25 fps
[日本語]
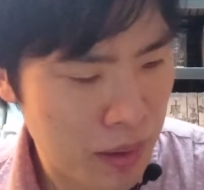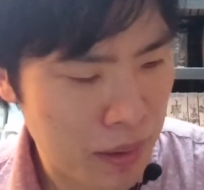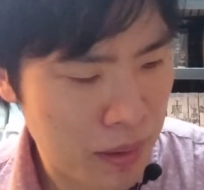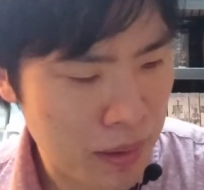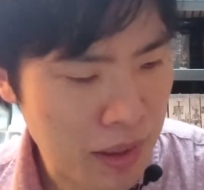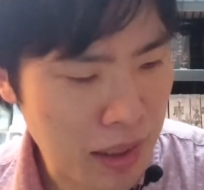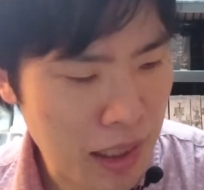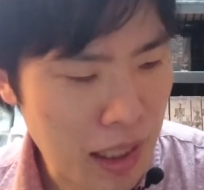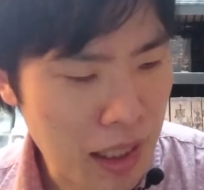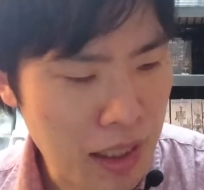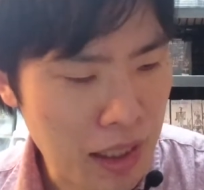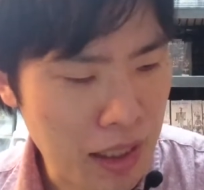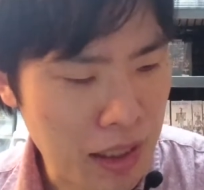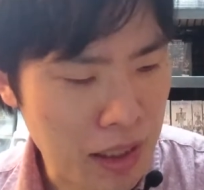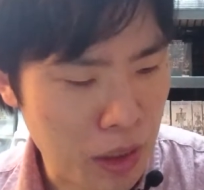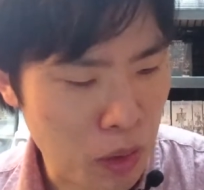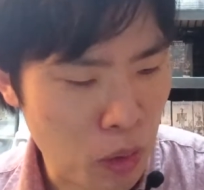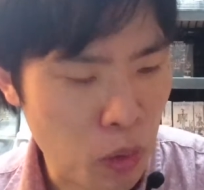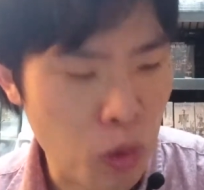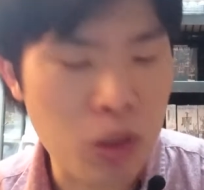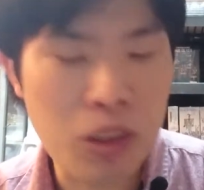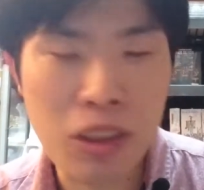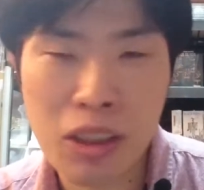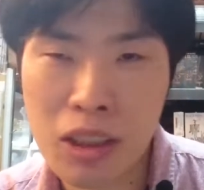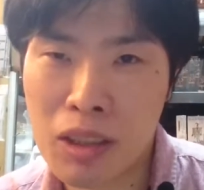慣れて
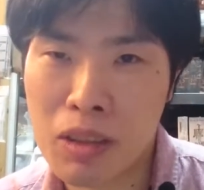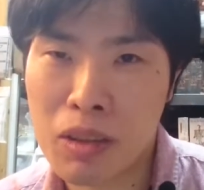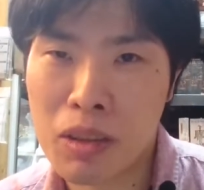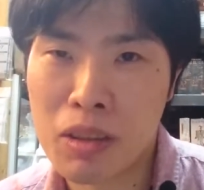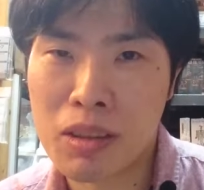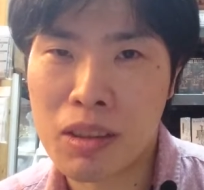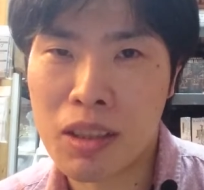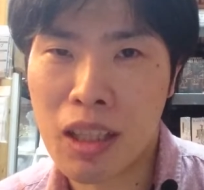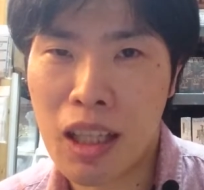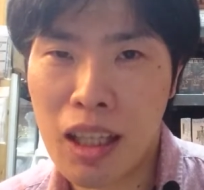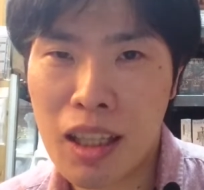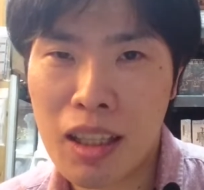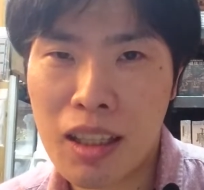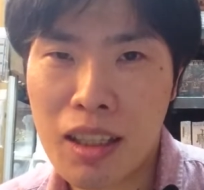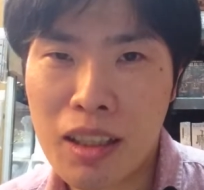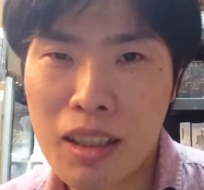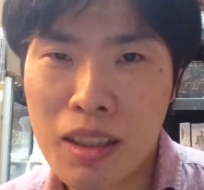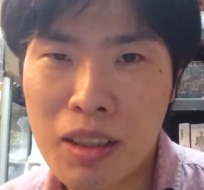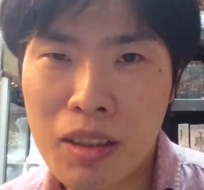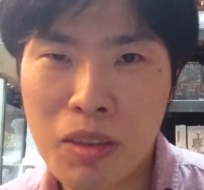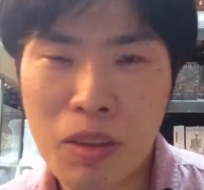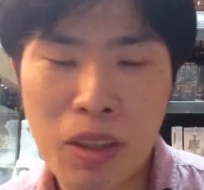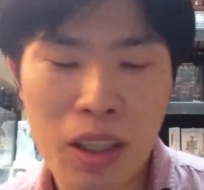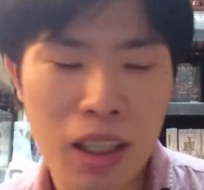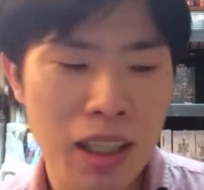ほしいというね
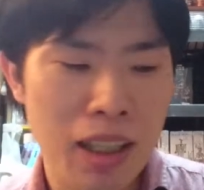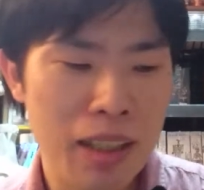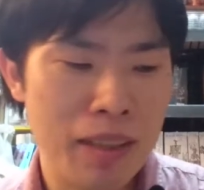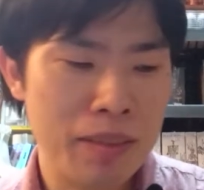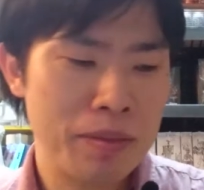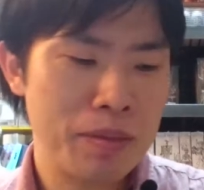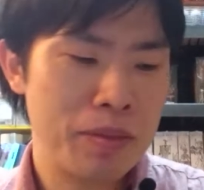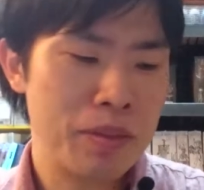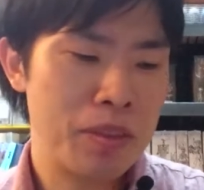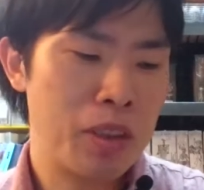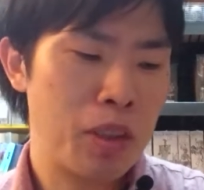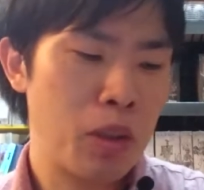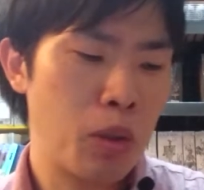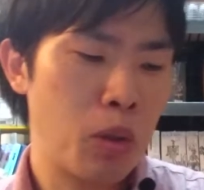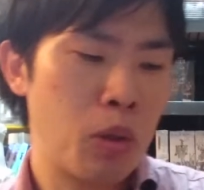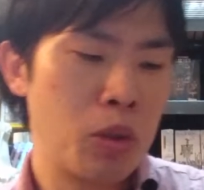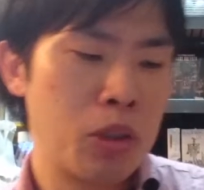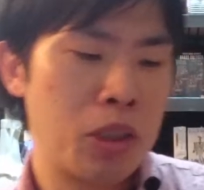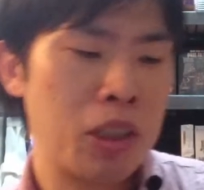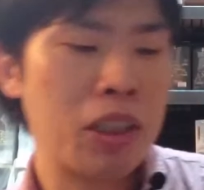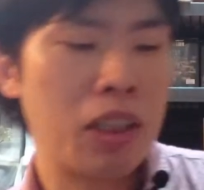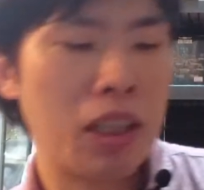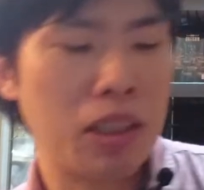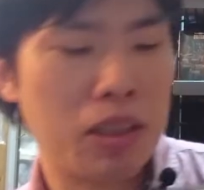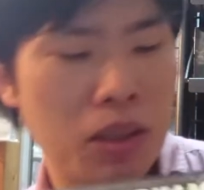これ欲
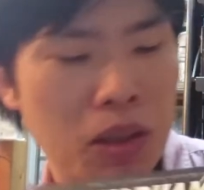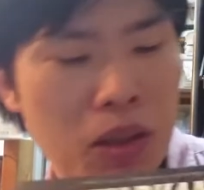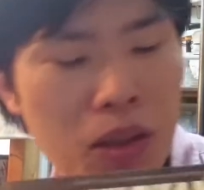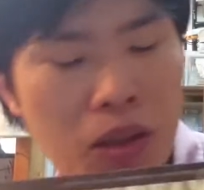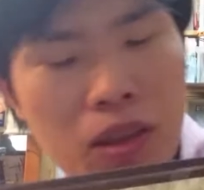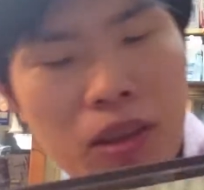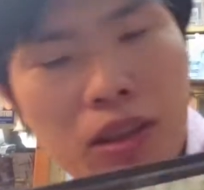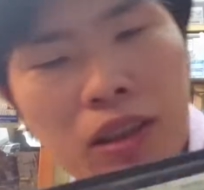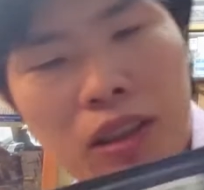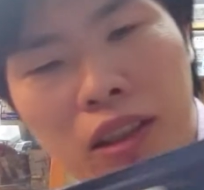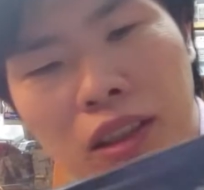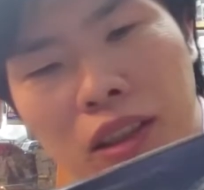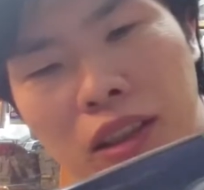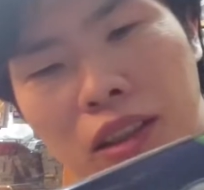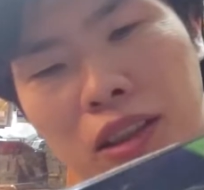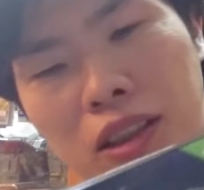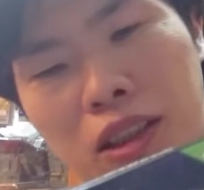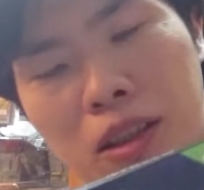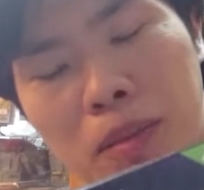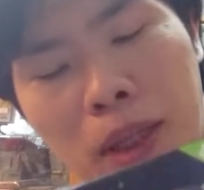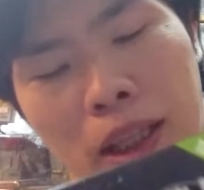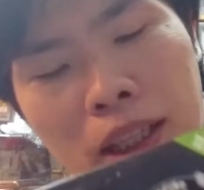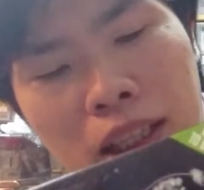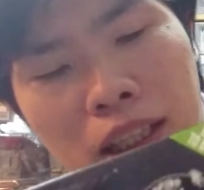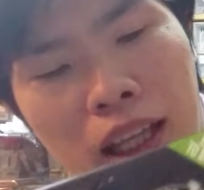しいんですよ
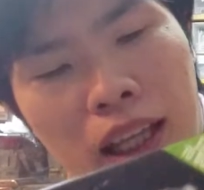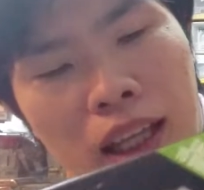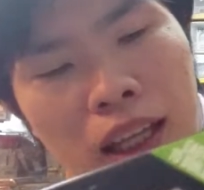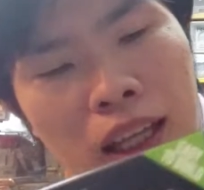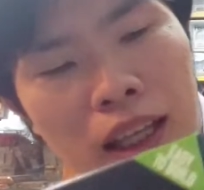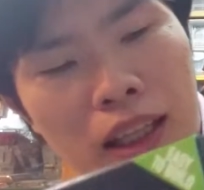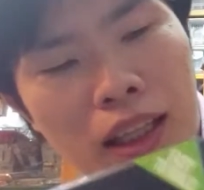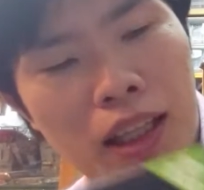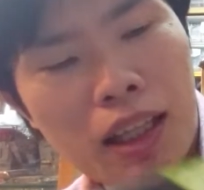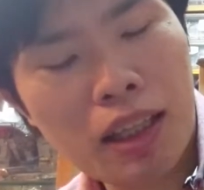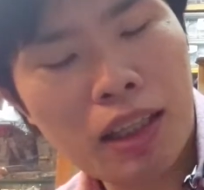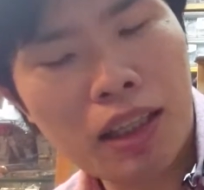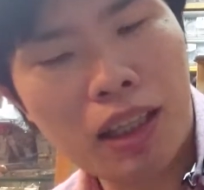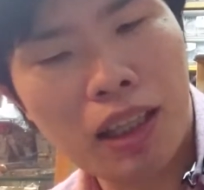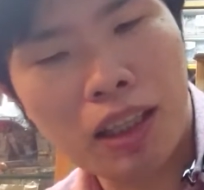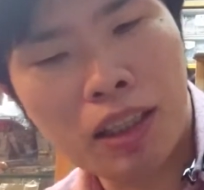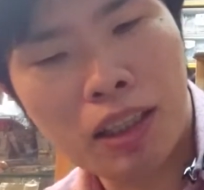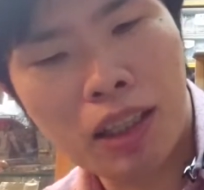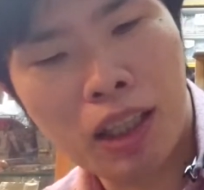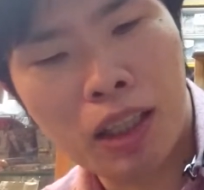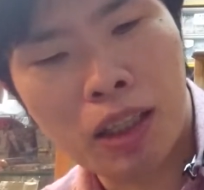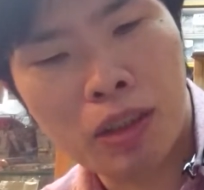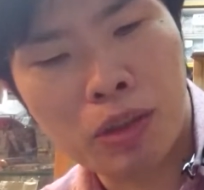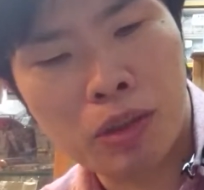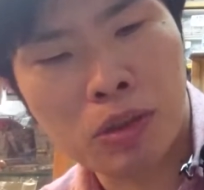つまりね何が言い
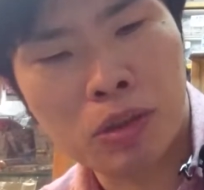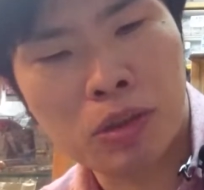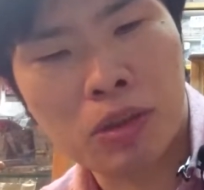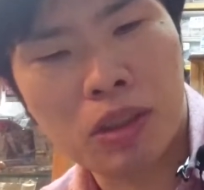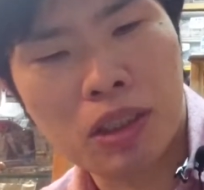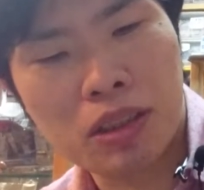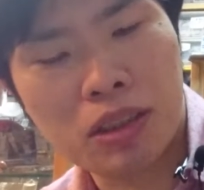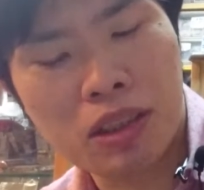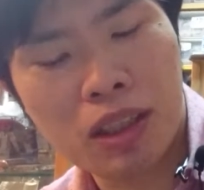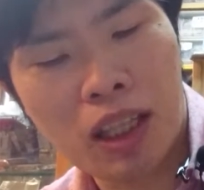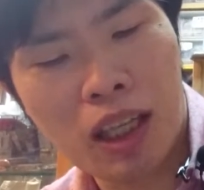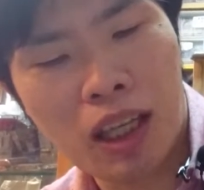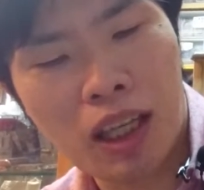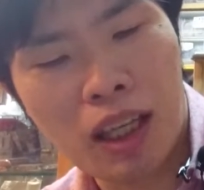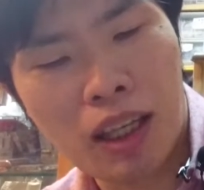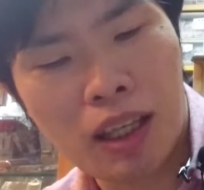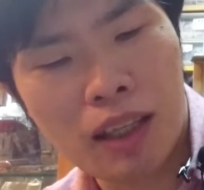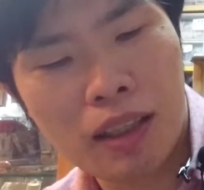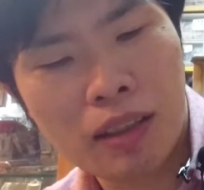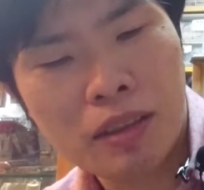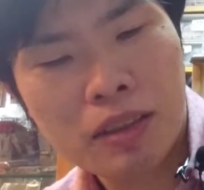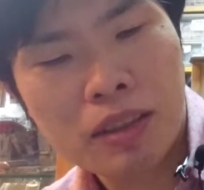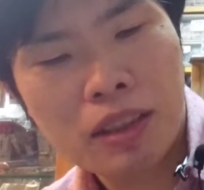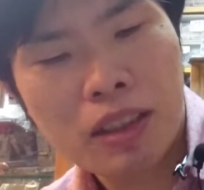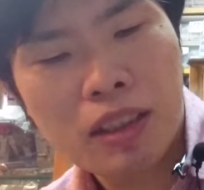たいかというとですね
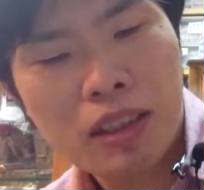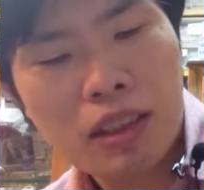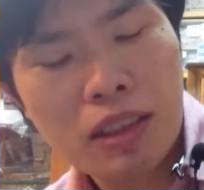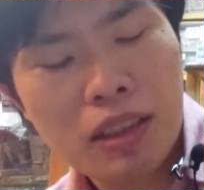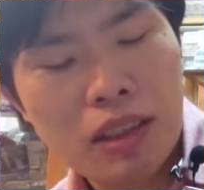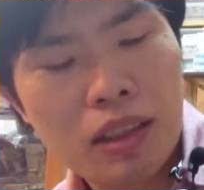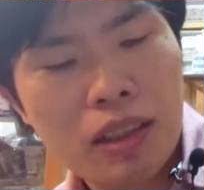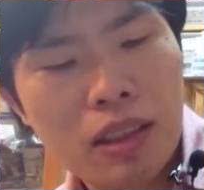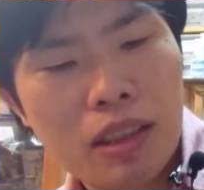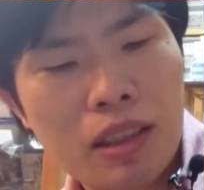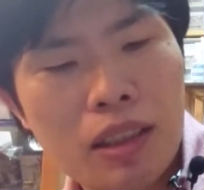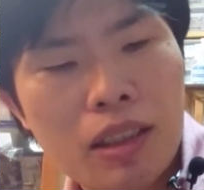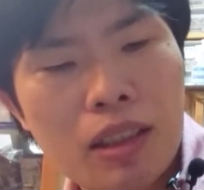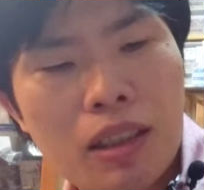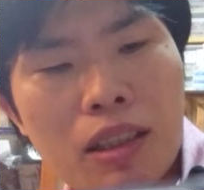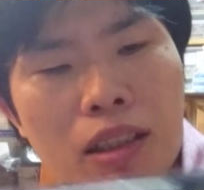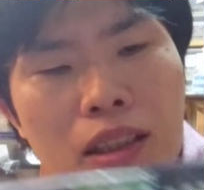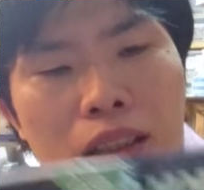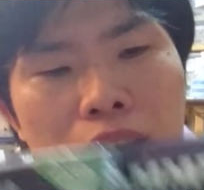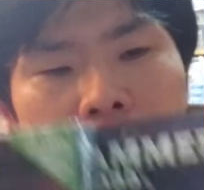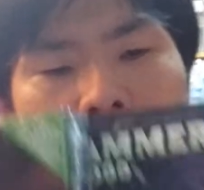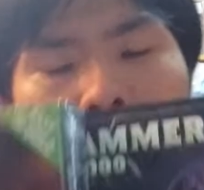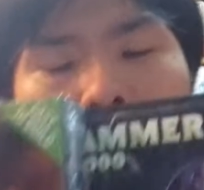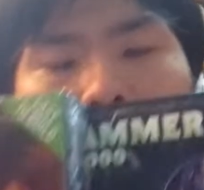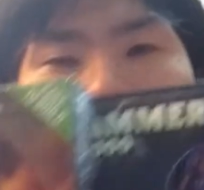
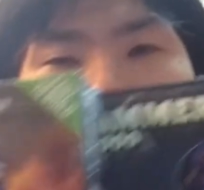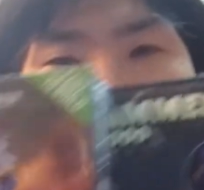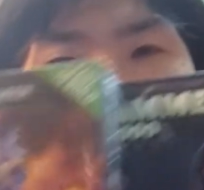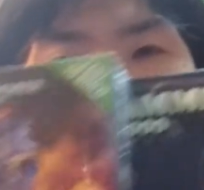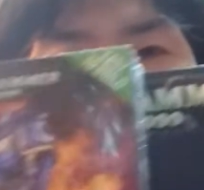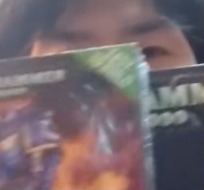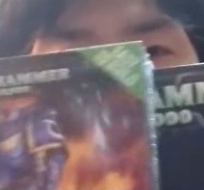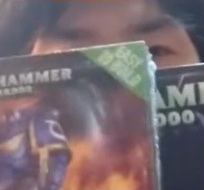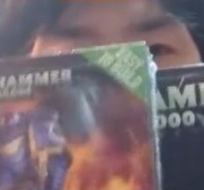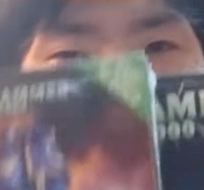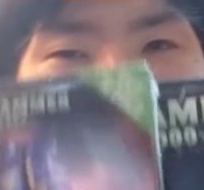なんか極